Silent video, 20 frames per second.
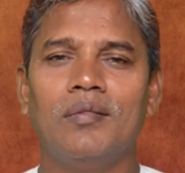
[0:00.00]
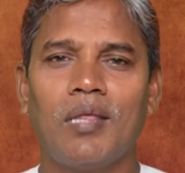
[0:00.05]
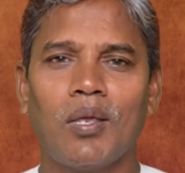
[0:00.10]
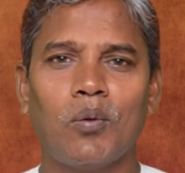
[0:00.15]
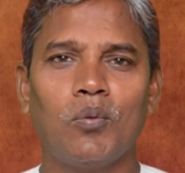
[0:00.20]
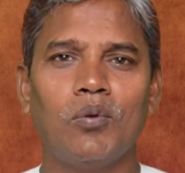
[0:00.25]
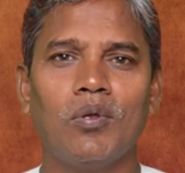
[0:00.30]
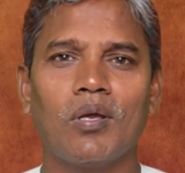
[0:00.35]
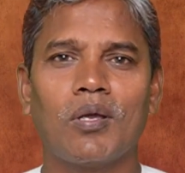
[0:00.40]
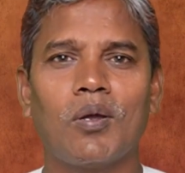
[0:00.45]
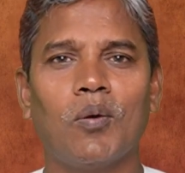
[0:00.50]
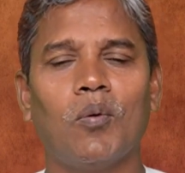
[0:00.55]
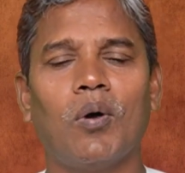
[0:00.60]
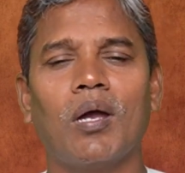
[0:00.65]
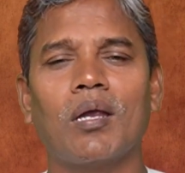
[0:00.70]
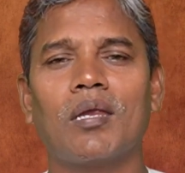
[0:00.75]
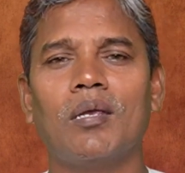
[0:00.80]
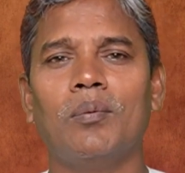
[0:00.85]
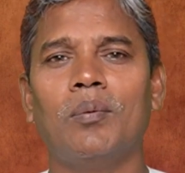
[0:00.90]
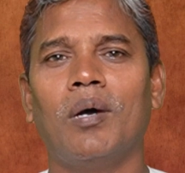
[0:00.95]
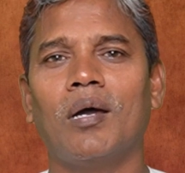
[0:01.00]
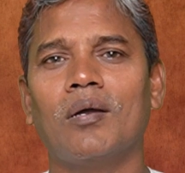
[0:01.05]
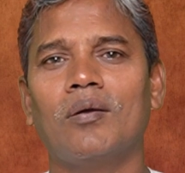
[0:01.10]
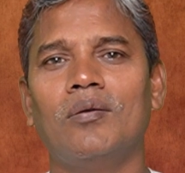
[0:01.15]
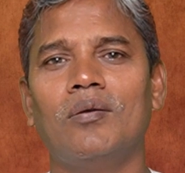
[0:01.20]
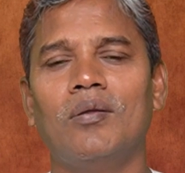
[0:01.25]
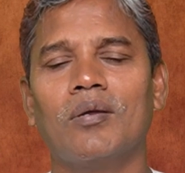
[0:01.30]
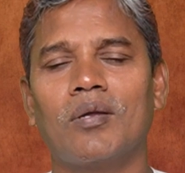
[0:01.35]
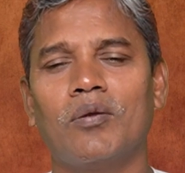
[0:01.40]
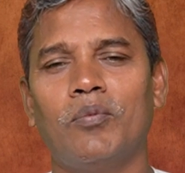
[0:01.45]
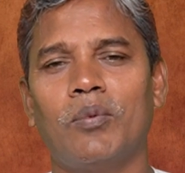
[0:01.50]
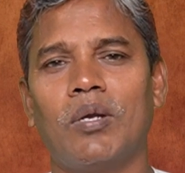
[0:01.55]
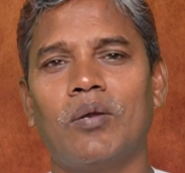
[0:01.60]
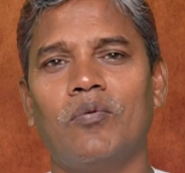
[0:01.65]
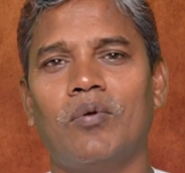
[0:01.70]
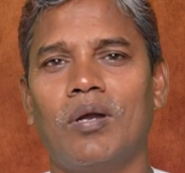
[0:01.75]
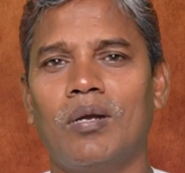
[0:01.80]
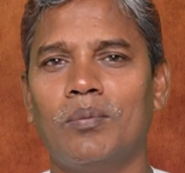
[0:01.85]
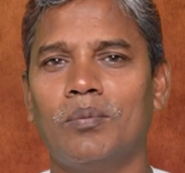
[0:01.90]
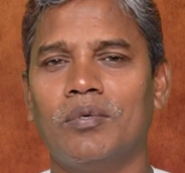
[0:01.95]
దేవుని యొక్క వాక్య భాగంలోకి
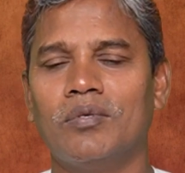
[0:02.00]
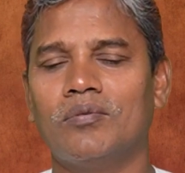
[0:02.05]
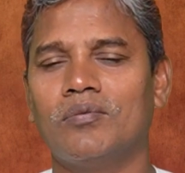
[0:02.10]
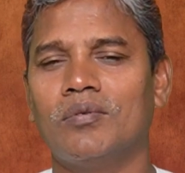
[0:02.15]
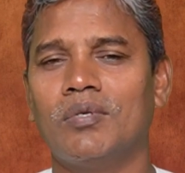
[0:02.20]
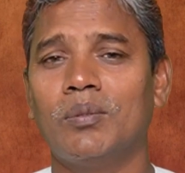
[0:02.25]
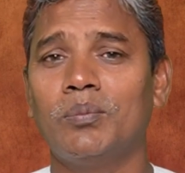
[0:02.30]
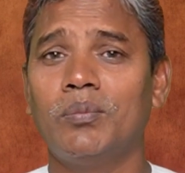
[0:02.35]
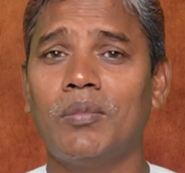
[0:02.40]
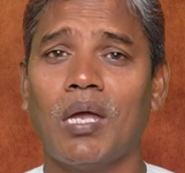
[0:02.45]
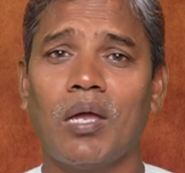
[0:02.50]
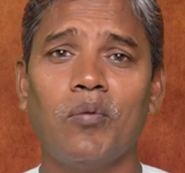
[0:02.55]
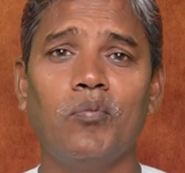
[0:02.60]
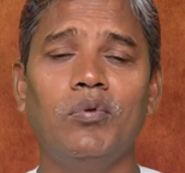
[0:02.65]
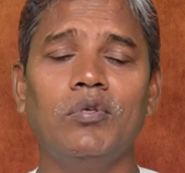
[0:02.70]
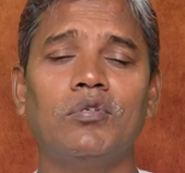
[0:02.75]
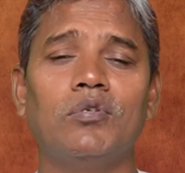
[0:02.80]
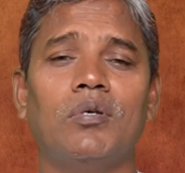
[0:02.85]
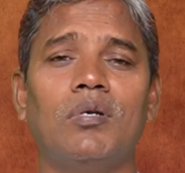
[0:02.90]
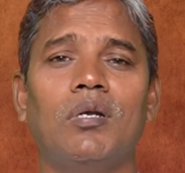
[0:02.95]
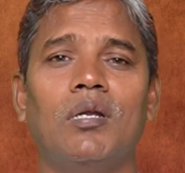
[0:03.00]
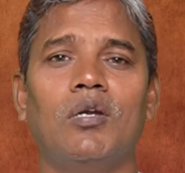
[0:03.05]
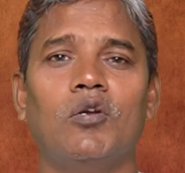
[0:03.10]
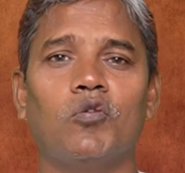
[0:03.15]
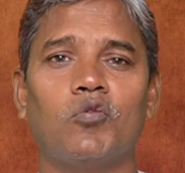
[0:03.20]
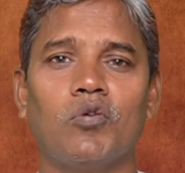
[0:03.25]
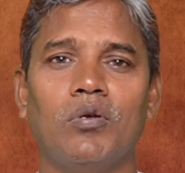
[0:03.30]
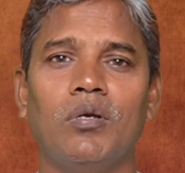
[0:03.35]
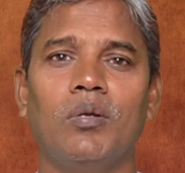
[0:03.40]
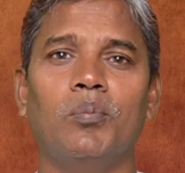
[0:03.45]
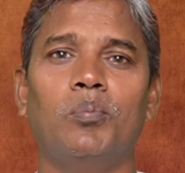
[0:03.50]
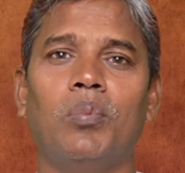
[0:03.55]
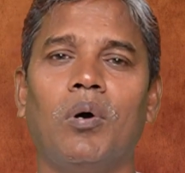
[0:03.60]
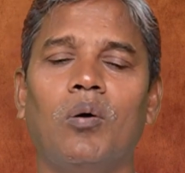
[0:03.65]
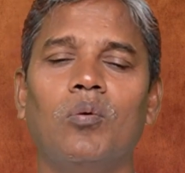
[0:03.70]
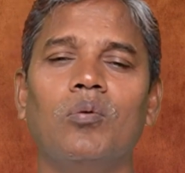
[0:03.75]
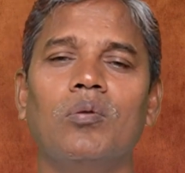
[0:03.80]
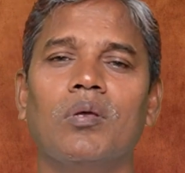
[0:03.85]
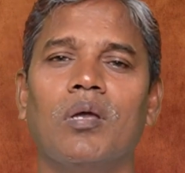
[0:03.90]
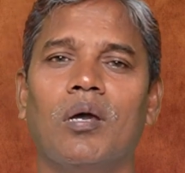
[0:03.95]
మనం వెళ్ళబోతున్నాం దైవజనుడైనటువంటి
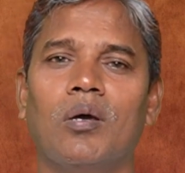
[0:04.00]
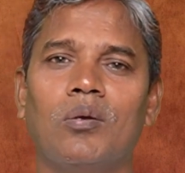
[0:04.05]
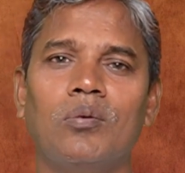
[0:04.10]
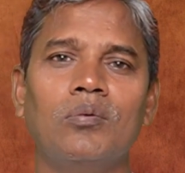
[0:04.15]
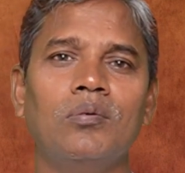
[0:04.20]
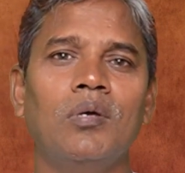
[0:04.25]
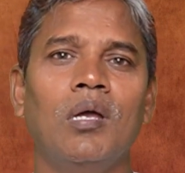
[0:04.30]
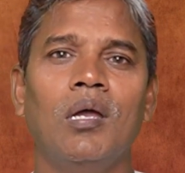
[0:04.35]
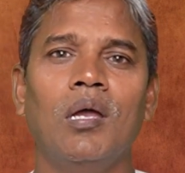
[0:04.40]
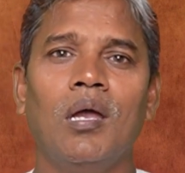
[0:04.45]
పావులు గారు